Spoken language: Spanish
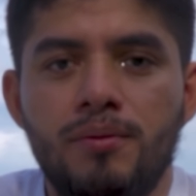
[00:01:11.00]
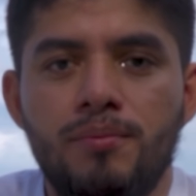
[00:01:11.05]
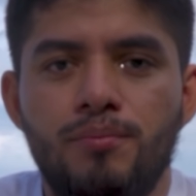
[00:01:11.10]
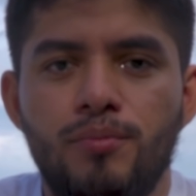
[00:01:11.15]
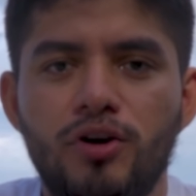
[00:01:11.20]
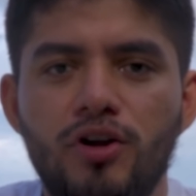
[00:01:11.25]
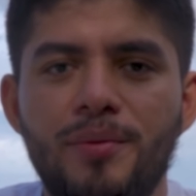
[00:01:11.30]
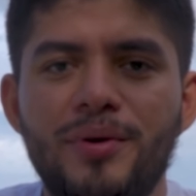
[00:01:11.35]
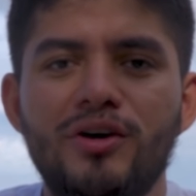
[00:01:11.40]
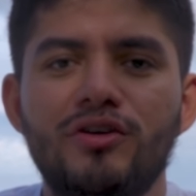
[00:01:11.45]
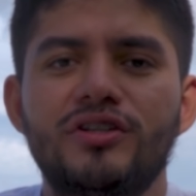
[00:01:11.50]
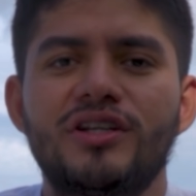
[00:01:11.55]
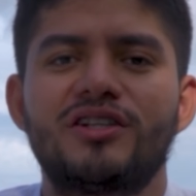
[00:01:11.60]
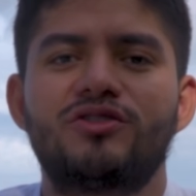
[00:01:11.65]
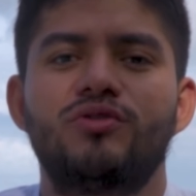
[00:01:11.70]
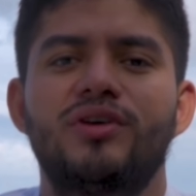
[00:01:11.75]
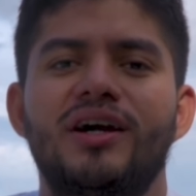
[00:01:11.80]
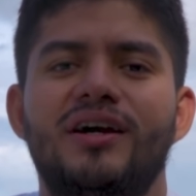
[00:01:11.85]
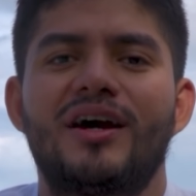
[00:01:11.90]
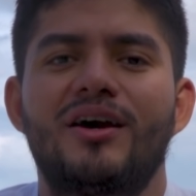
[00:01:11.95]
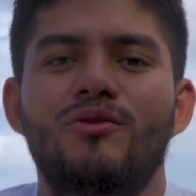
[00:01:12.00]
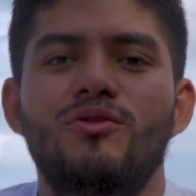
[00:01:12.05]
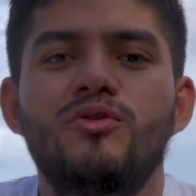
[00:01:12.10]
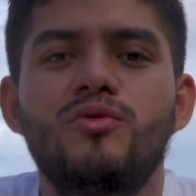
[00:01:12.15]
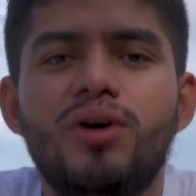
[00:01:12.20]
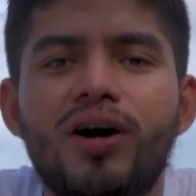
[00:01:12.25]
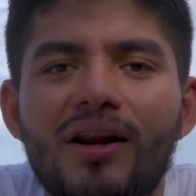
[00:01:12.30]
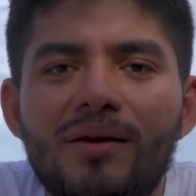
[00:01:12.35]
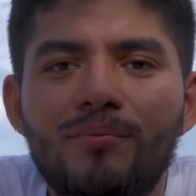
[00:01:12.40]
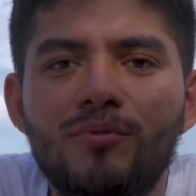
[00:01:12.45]
Bueno amigos, ya estoy acá en un
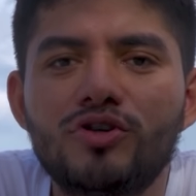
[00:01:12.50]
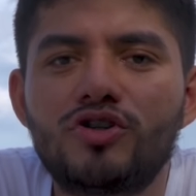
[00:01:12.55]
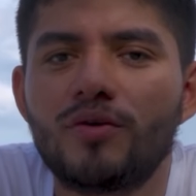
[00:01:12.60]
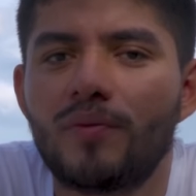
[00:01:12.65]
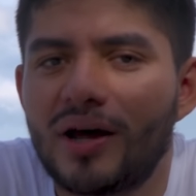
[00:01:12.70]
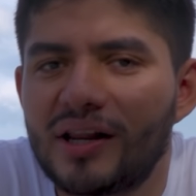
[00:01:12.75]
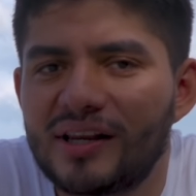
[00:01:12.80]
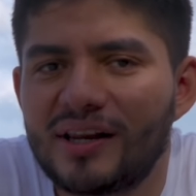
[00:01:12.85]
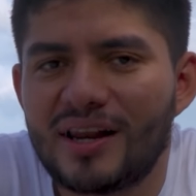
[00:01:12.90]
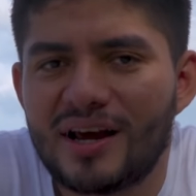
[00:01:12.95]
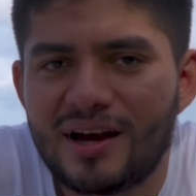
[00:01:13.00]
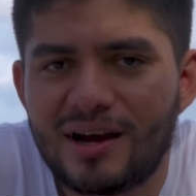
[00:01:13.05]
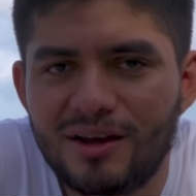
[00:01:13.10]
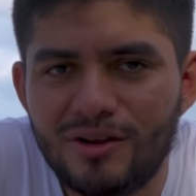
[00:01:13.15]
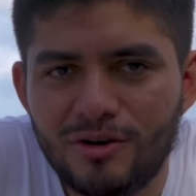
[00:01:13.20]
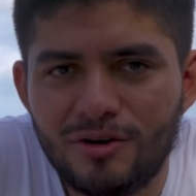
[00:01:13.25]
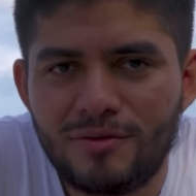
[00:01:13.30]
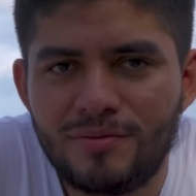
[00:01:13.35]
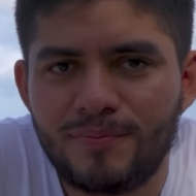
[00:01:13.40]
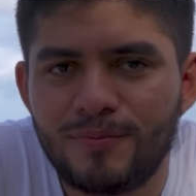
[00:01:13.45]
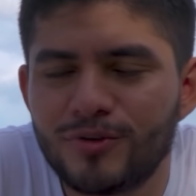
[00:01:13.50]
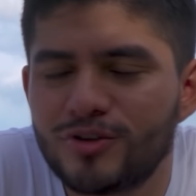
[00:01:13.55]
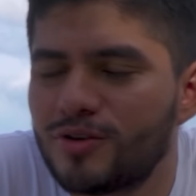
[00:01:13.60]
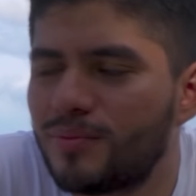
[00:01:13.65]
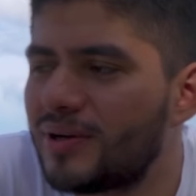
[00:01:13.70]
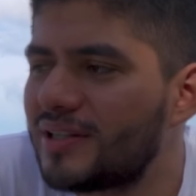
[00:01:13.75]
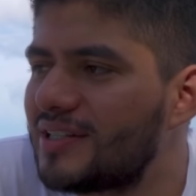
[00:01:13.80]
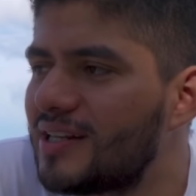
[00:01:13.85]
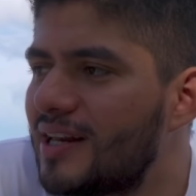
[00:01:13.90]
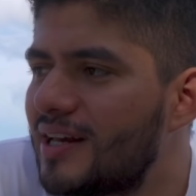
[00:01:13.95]
lugar mucho más relajado, mucho
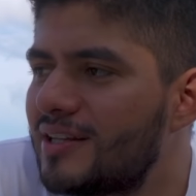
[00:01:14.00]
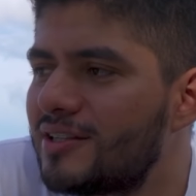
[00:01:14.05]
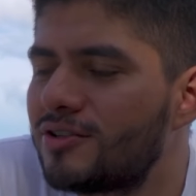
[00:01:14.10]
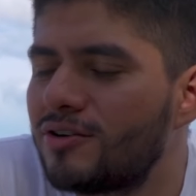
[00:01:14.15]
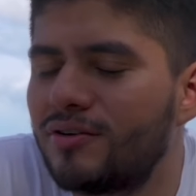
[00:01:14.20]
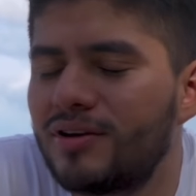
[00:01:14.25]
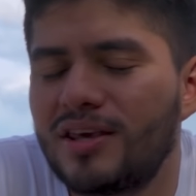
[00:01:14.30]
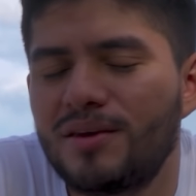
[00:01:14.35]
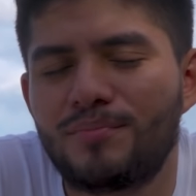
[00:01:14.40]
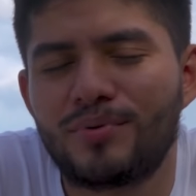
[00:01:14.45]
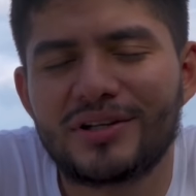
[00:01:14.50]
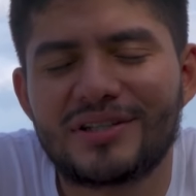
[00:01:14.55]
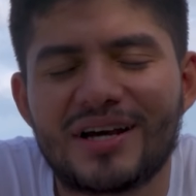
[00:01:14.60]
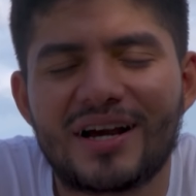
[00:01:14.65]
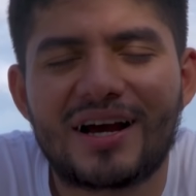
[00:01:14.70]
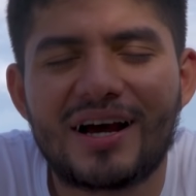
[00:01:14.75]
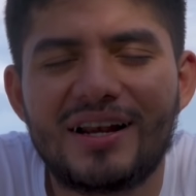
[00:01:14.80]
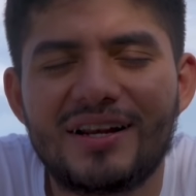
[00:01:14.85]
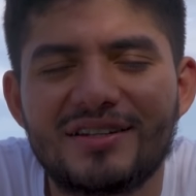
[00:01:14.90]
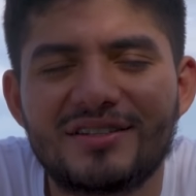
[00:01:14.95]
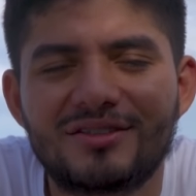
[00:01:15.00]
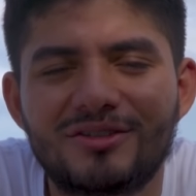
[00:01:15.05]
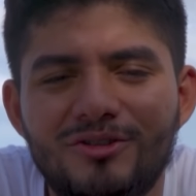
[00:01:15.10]
más silencio y pues acá les